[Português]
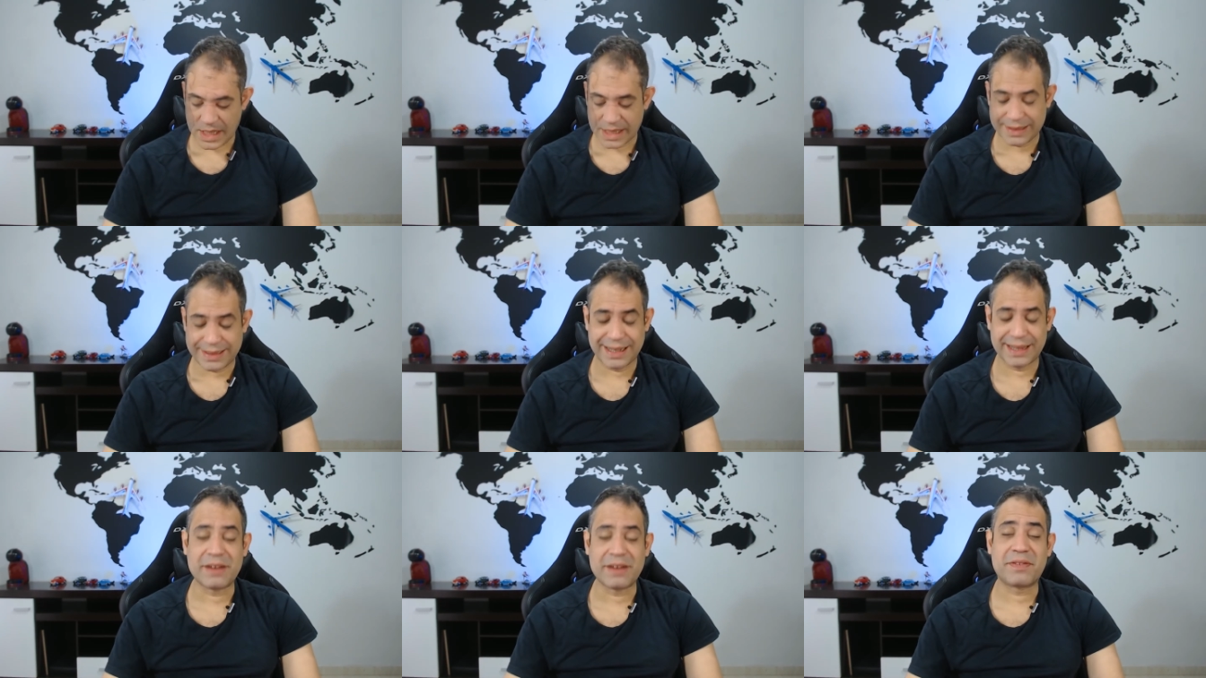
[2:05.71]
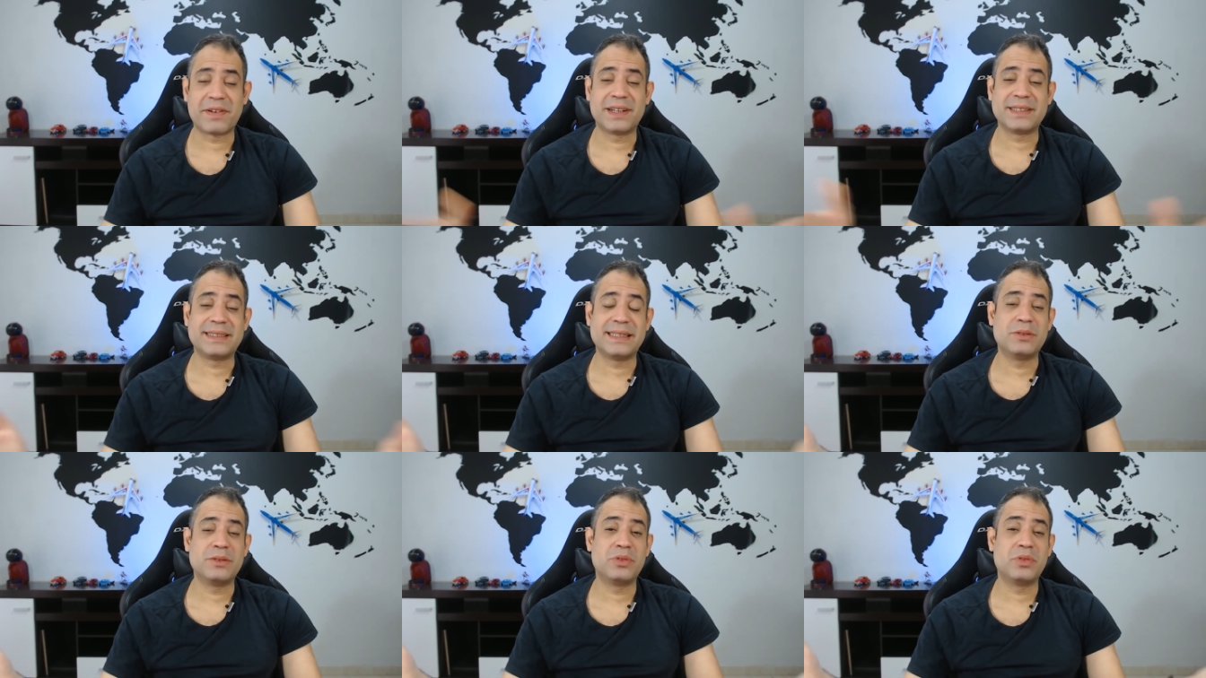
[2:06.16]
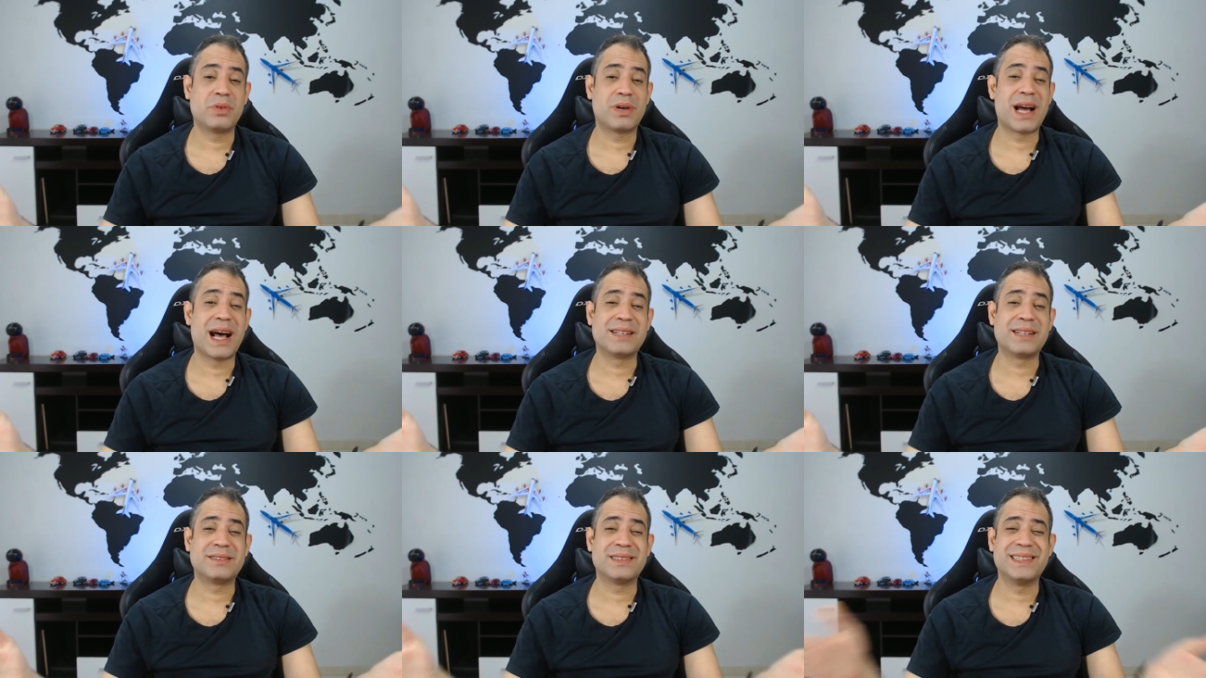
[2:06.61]
você está fazendo, no
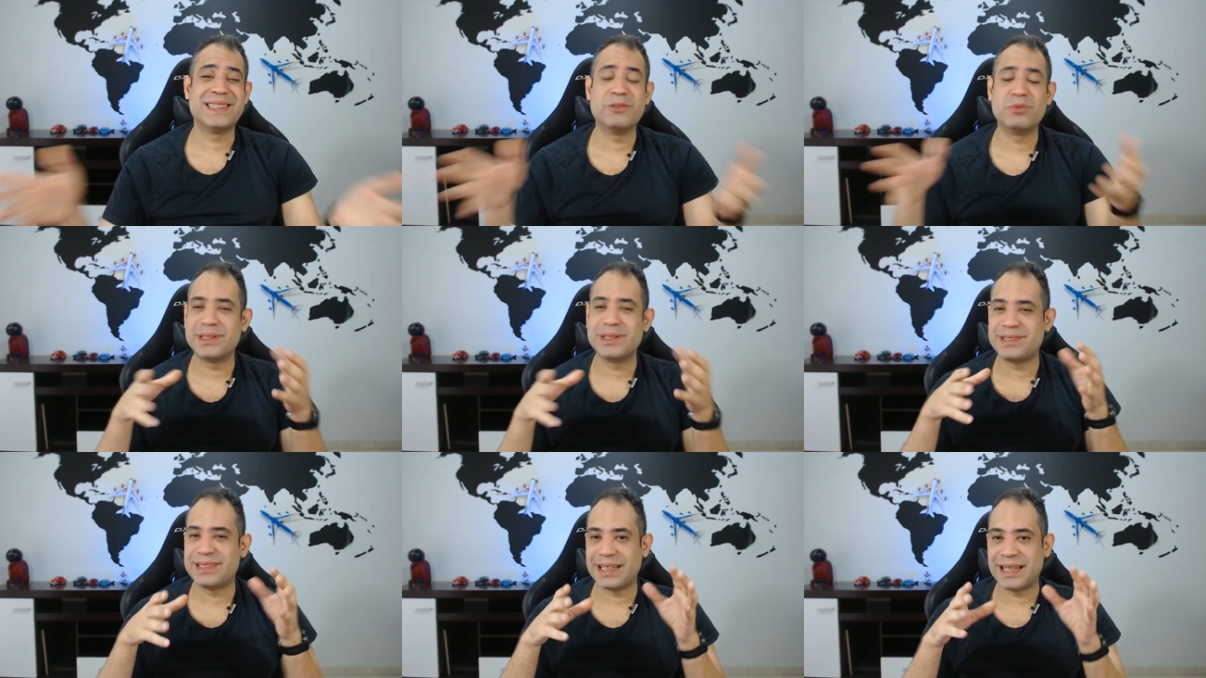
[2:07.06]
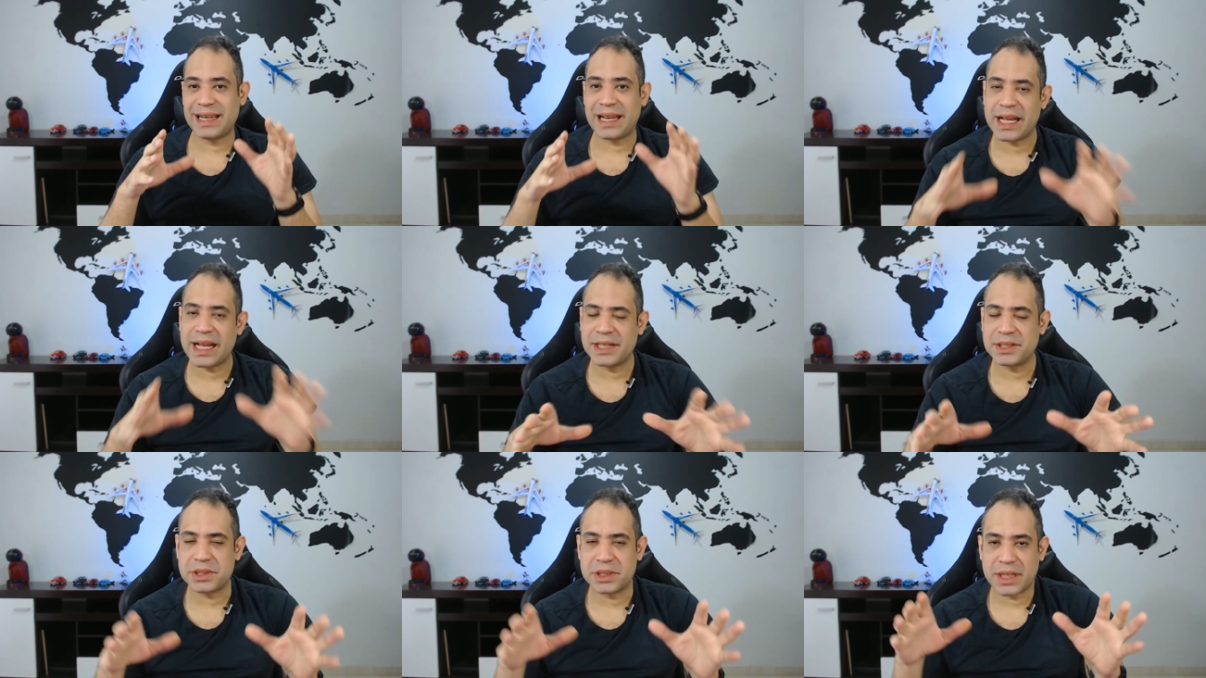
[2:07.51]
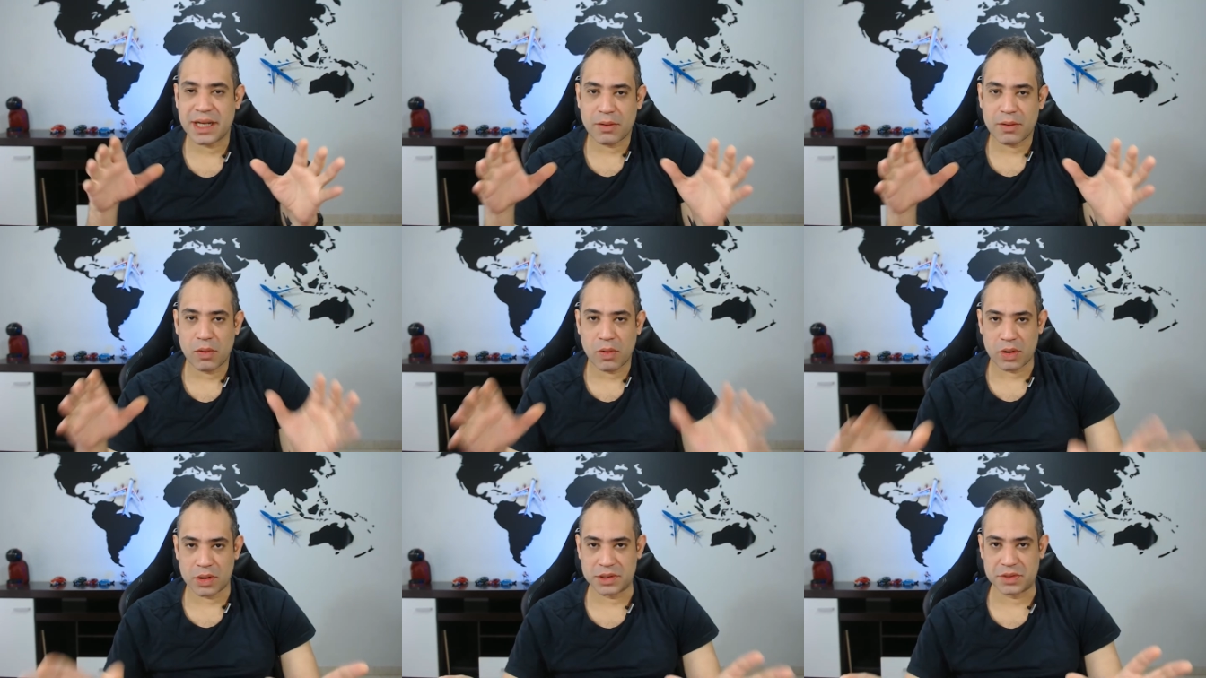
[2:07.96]
caso, aí um excelente
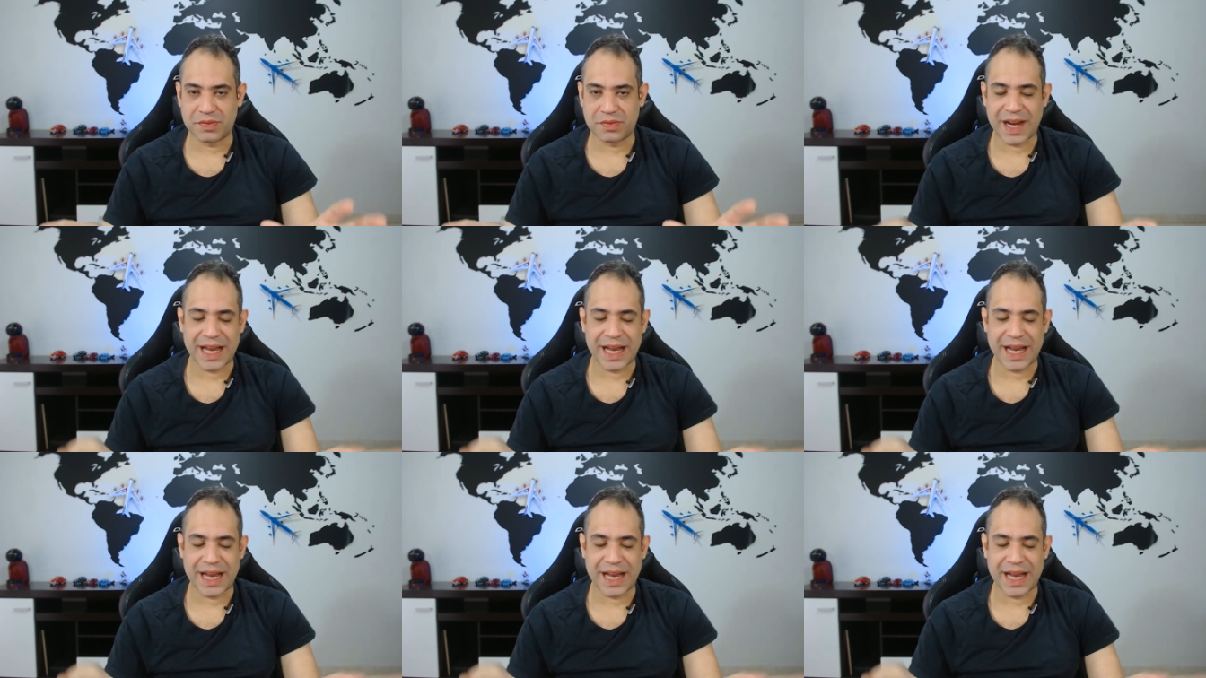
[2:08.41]
negócio.